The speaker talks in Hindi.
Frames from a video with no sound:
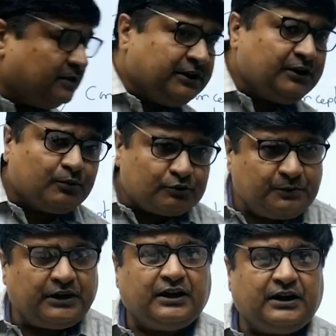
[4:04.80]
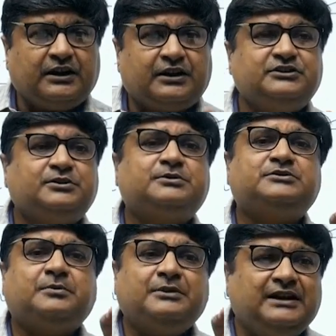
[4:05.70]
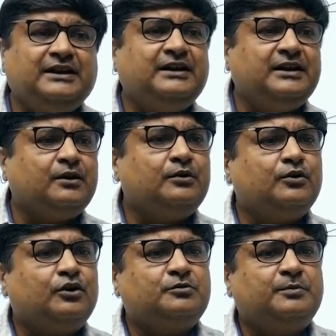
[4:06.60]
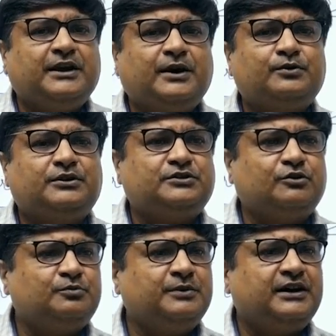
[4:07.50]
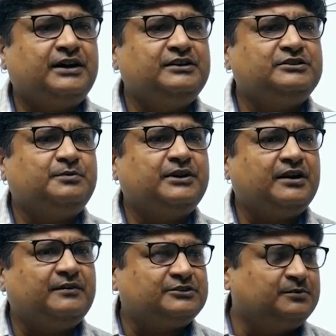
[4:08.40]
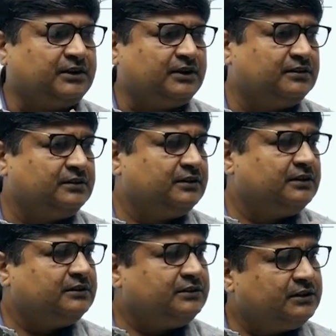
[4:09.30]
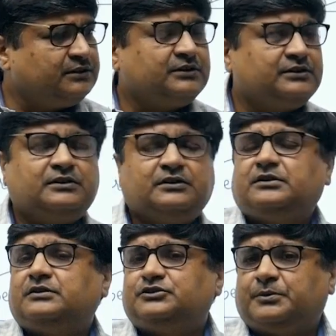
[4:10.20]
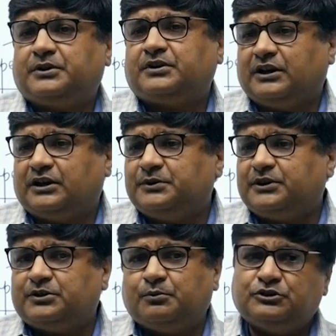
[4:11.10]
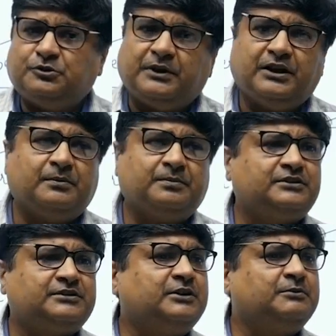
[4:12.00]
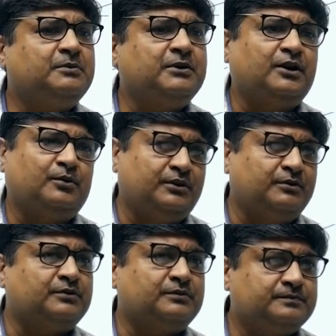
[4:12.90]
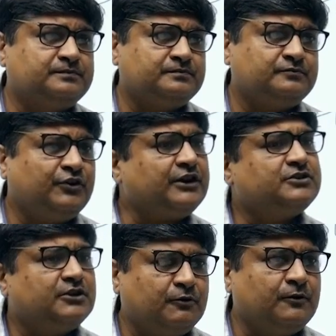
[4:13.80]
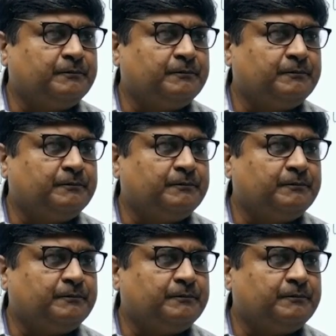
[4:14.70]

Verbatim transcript: मैंने नोट्स में डाल रखा है किनशिप सिस्टम इन इंडिया नॉर्थ में क्या होता है साउथ में क्या ईस्ट में क्या वेस्ट में क्या ये चैप्टर क्लास में खत्म होने से पहले आप असाइनमेंट बना लोगे वो फैक्ट्स हैं वो